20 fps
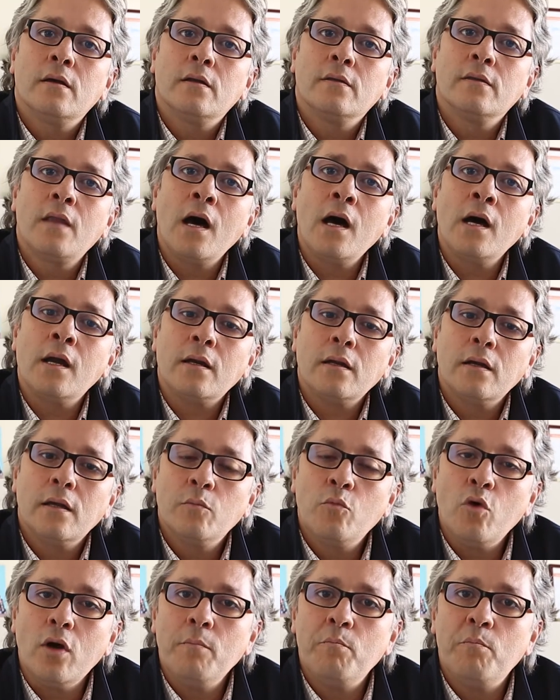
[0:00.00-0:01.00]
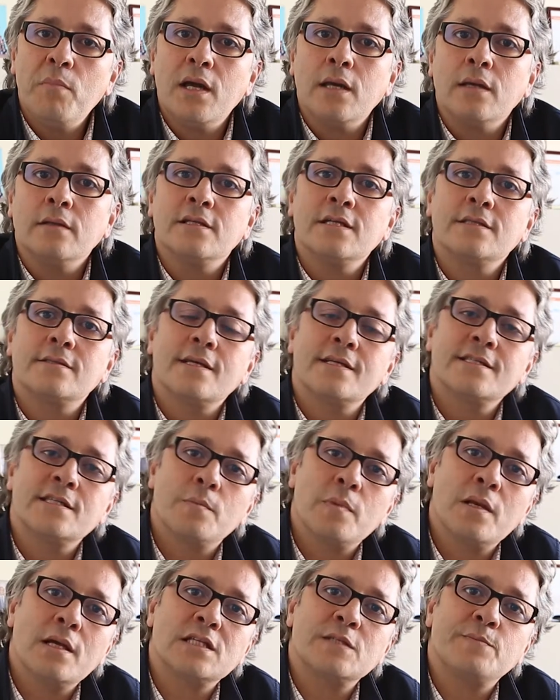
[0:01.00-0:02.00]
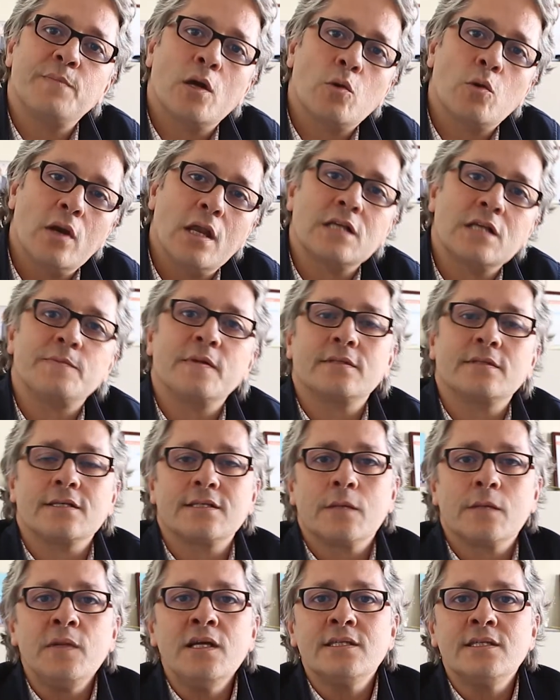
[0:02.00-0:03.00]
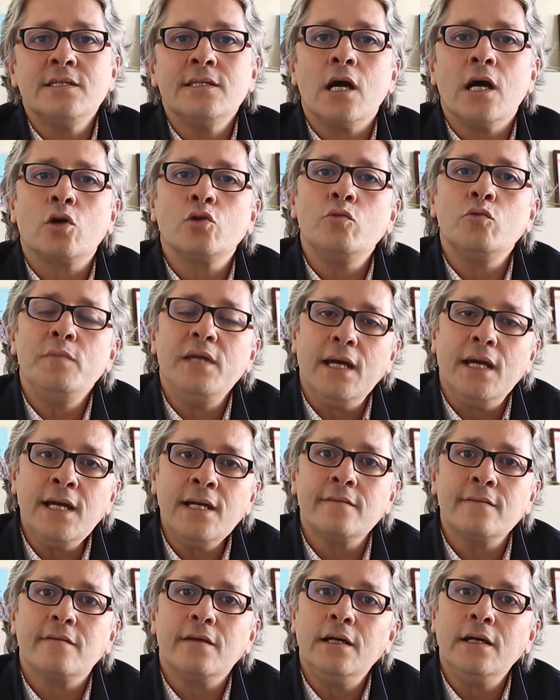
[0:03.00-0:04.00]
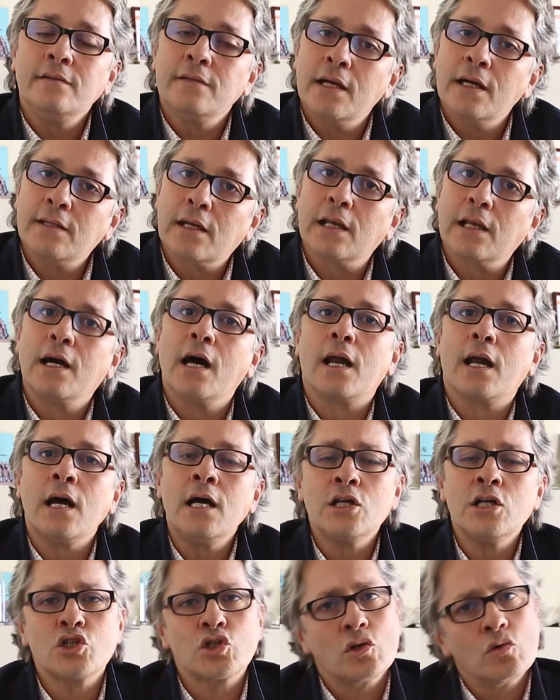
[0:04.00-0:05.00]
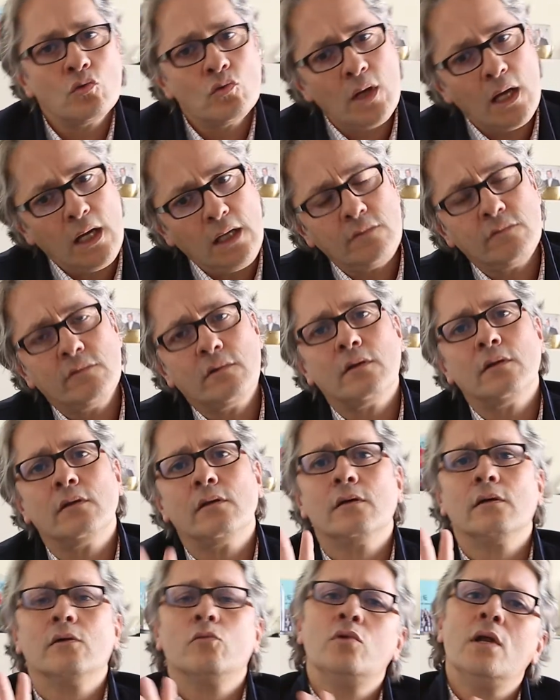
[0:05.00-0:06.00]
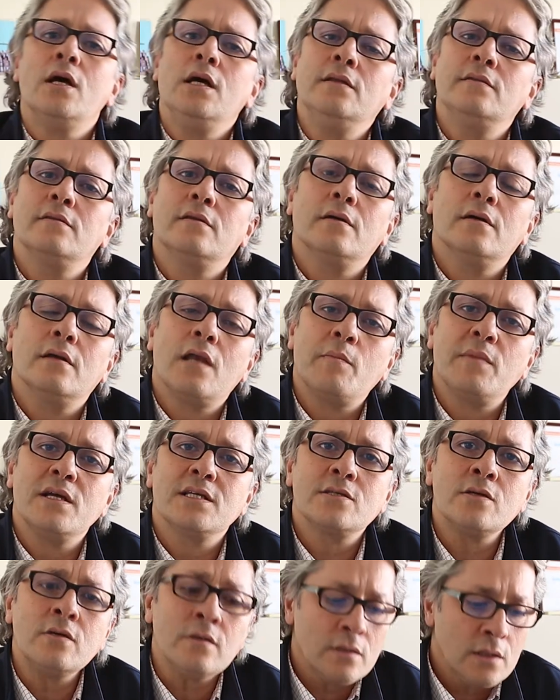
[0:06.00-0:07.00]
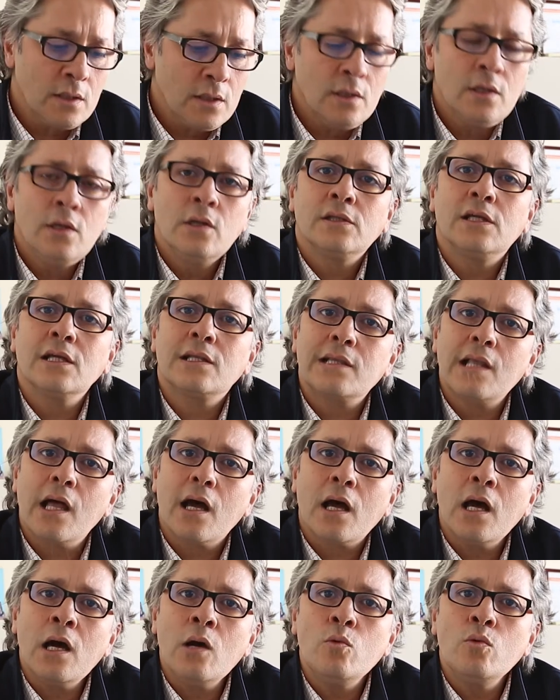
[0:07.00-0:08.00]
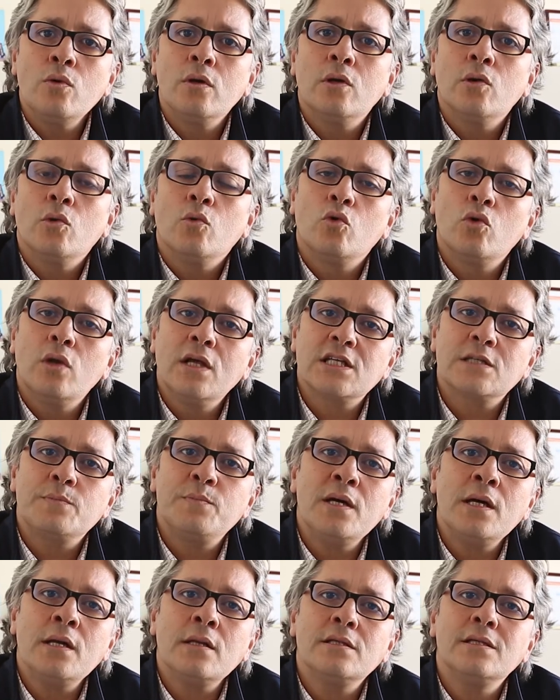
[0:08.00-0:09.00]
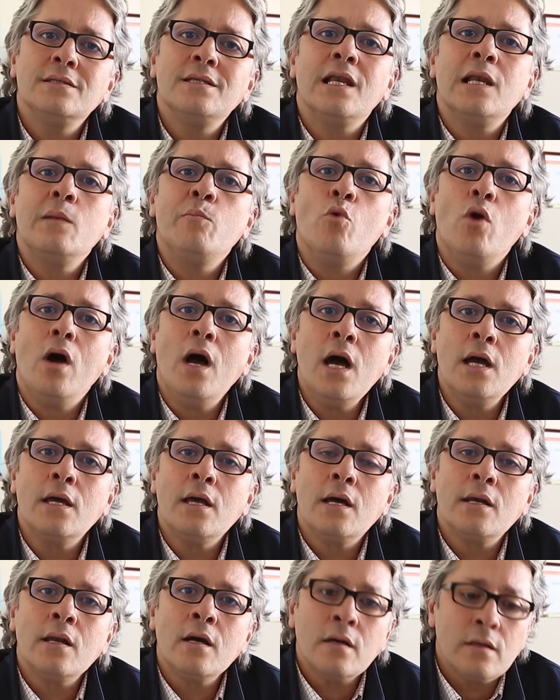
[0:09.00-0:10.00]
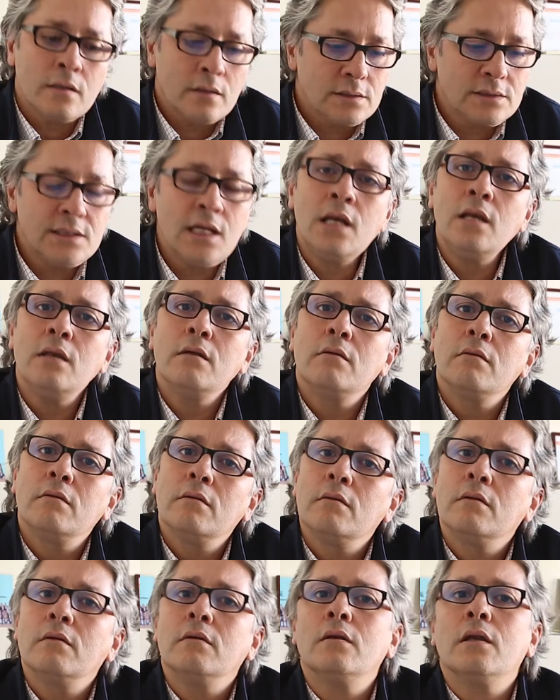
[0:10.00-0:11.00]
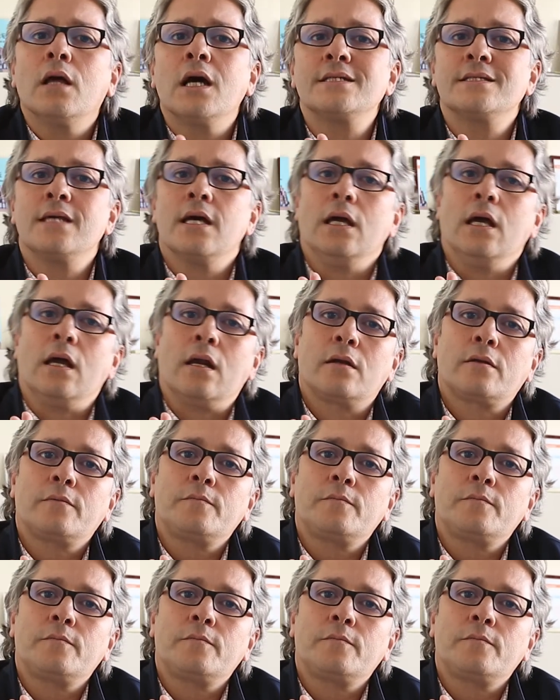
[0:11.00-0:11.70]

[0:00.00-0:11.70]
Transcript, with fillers: نهار المؤمن تيتصل بالاكسبير ولا الاكسبير تيتصل به تياخذوا ميعاد عند هذاك الكراج ولا عند ولا عند لا ميزون تيتلاقاو والاكسبير تيدير المعاينه ديال الخسائر